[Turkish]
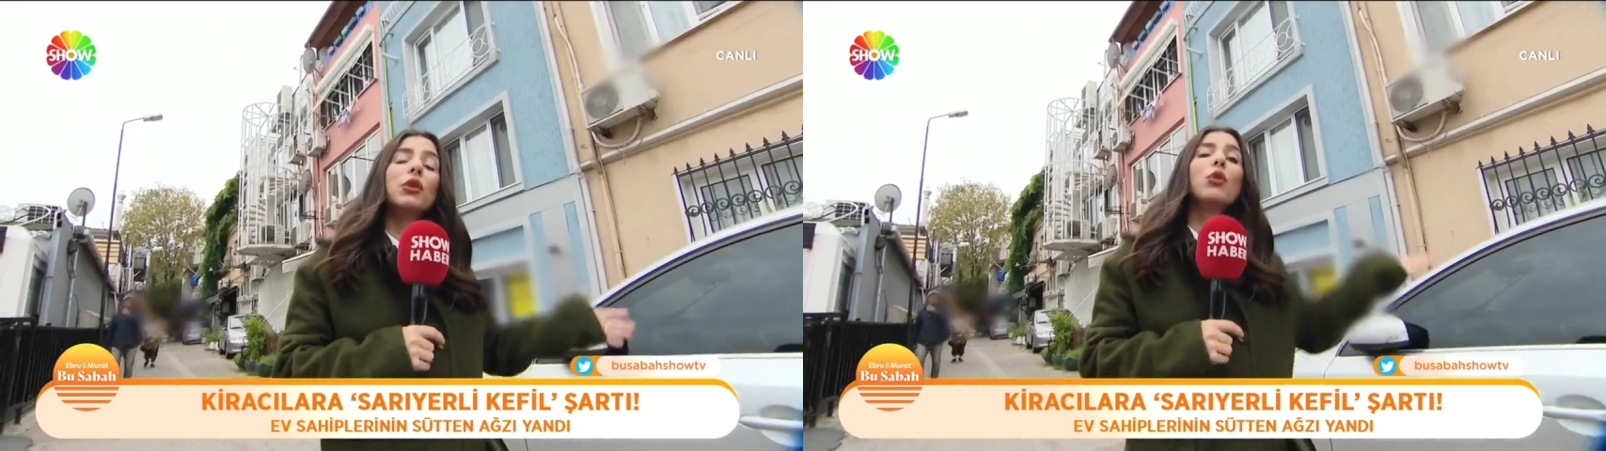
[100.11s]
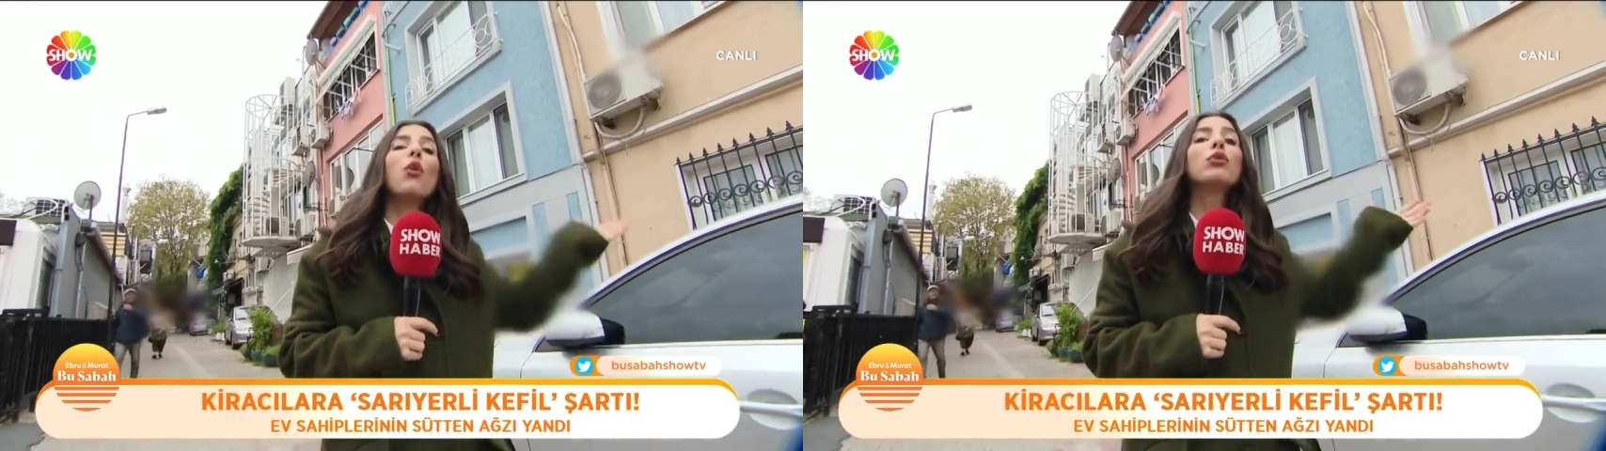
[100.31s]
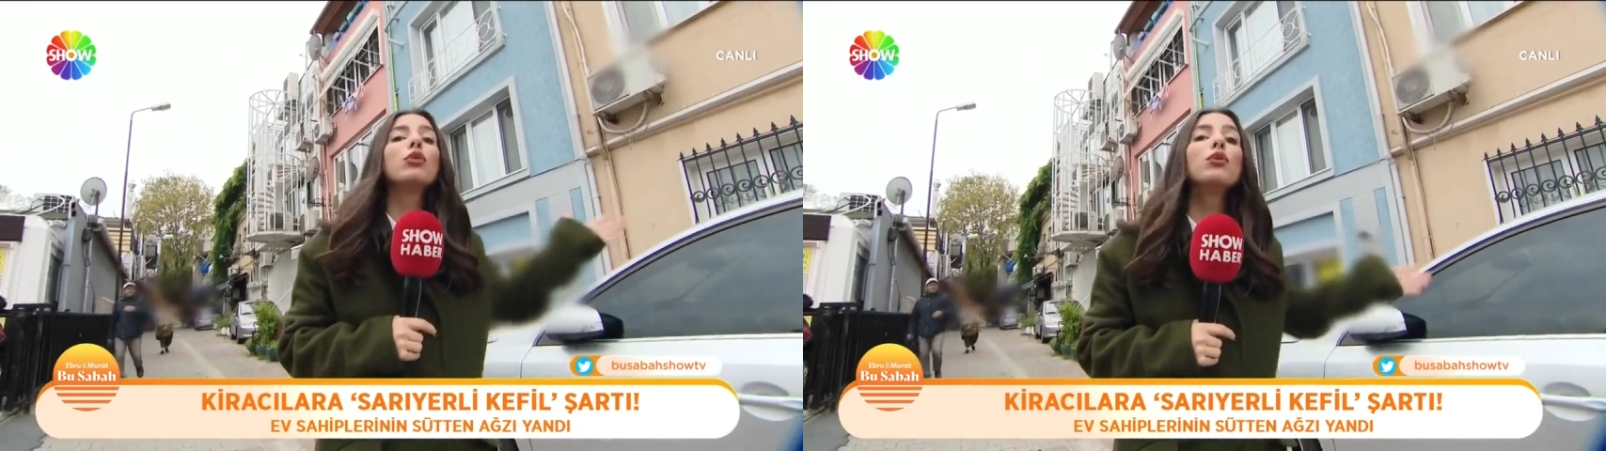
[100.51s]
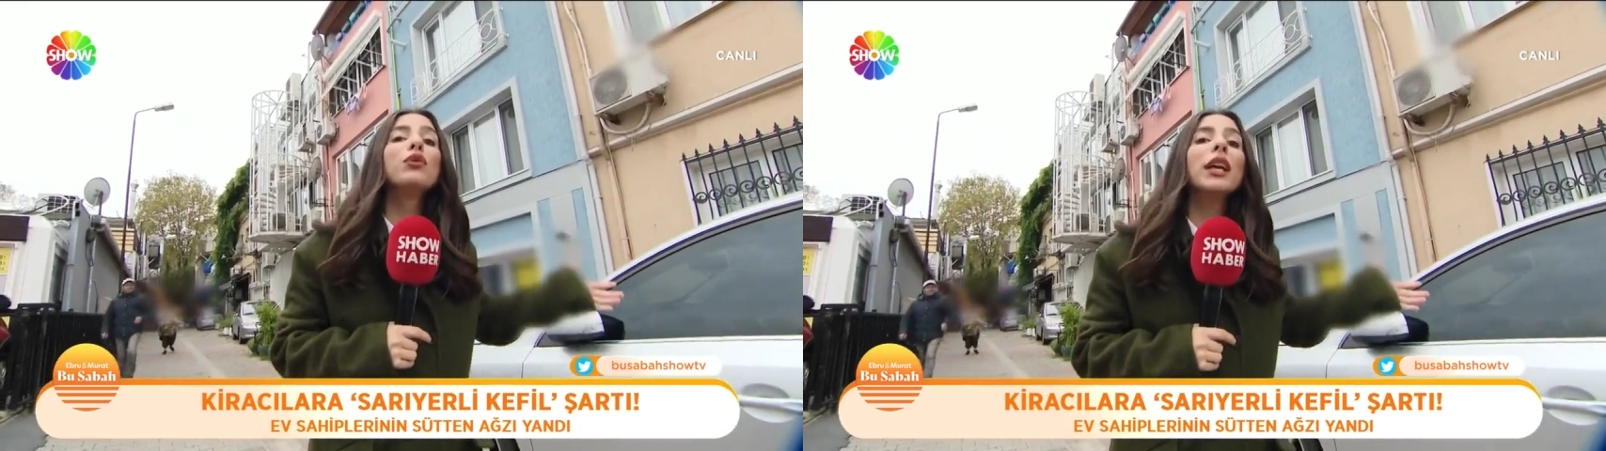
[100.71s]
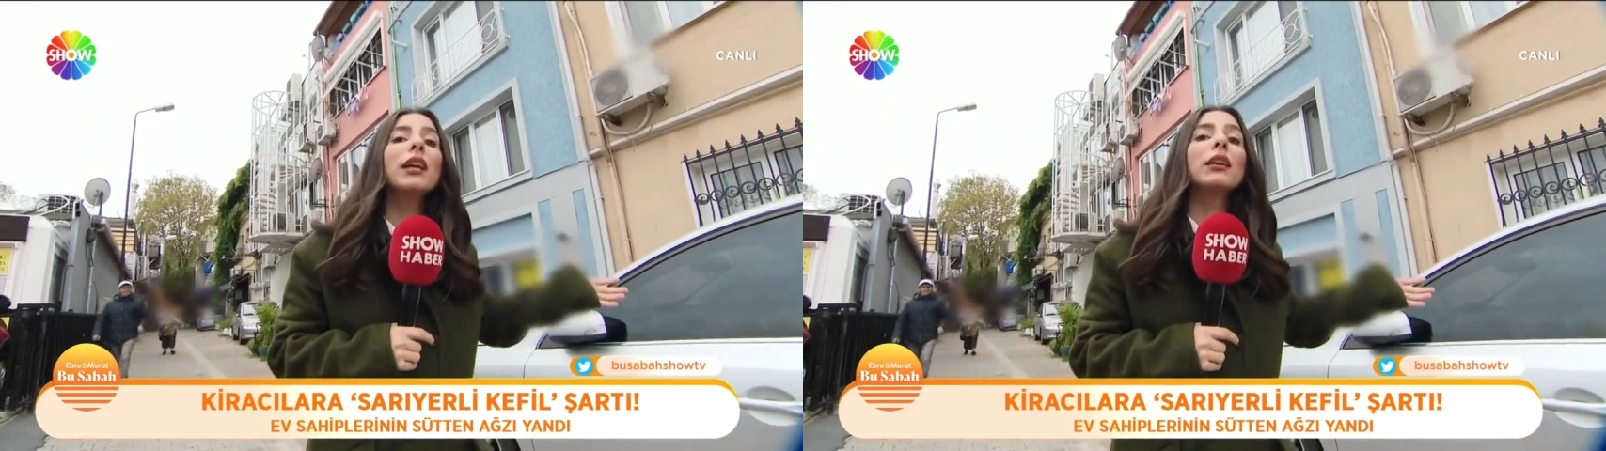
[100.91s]
yoğurdu
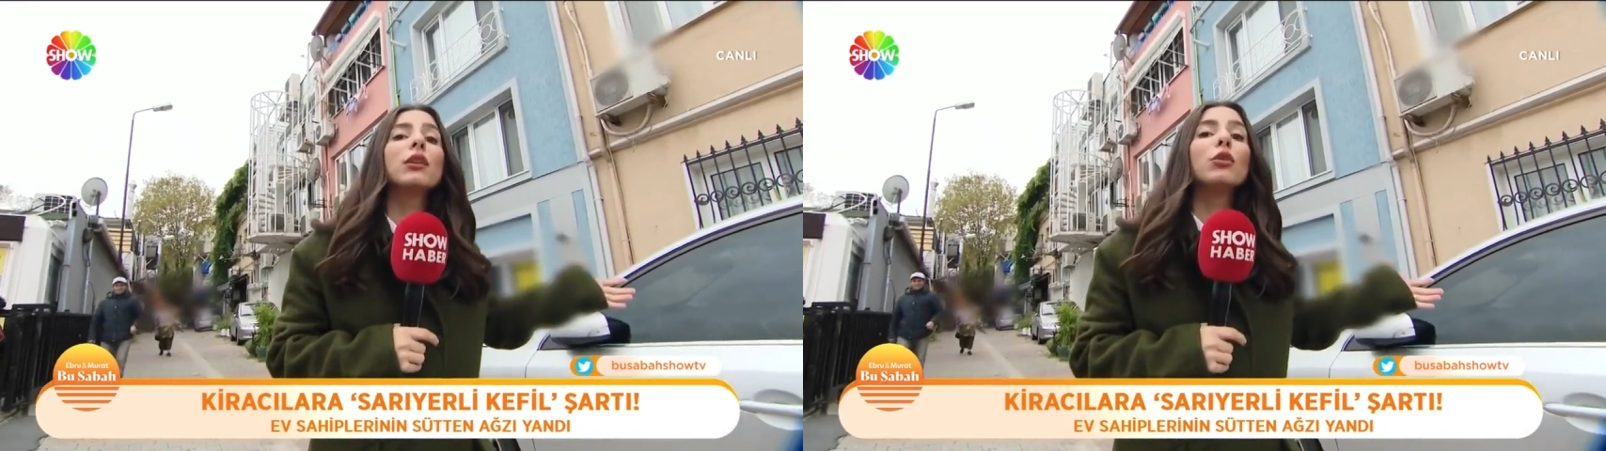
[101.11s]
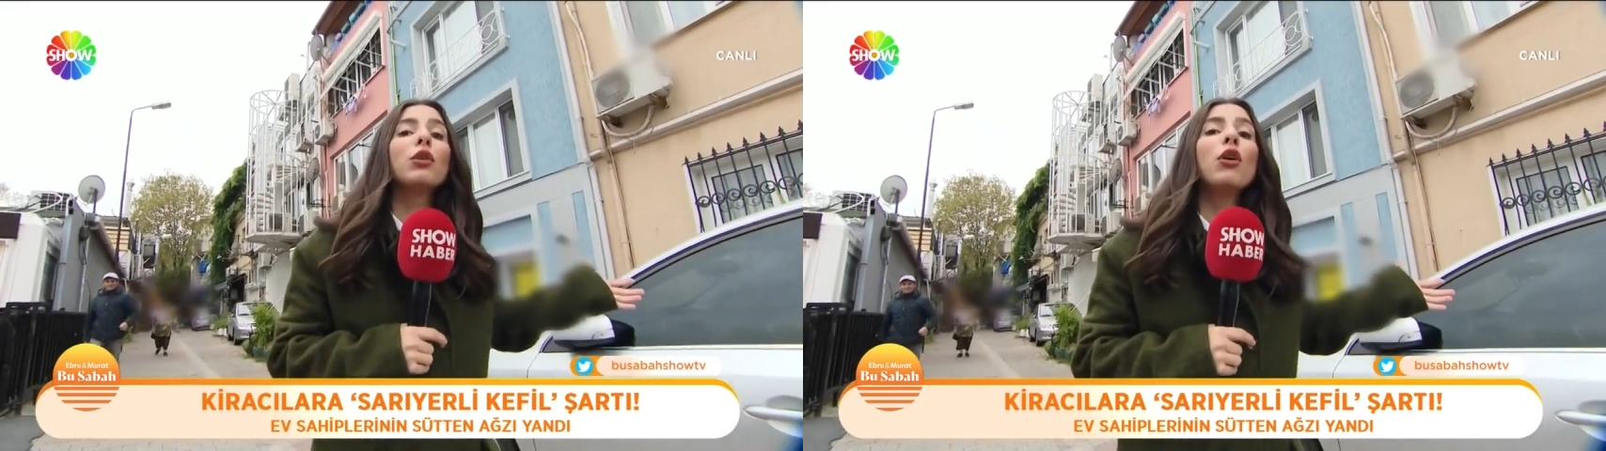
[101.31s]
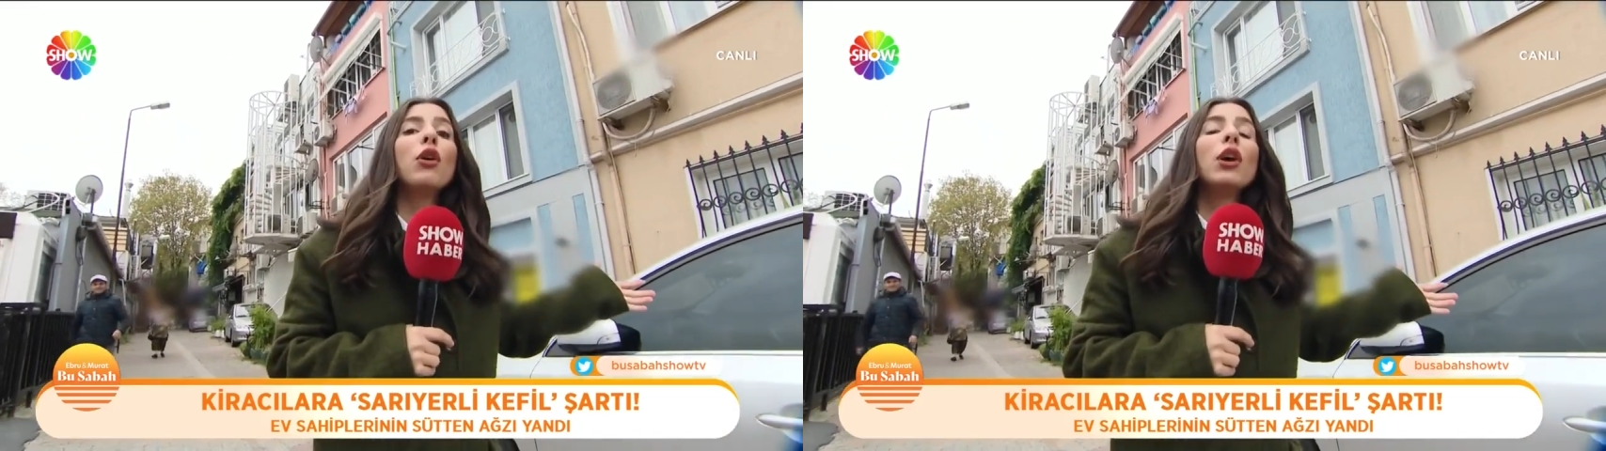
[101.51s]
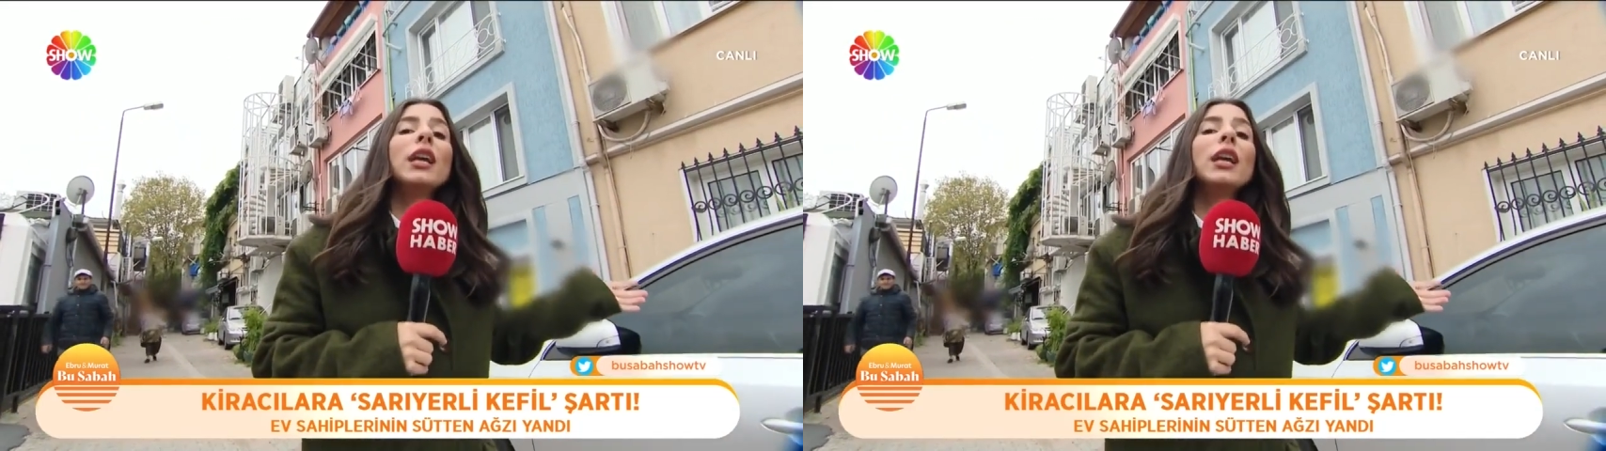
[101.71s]
üfleyerek yiyor.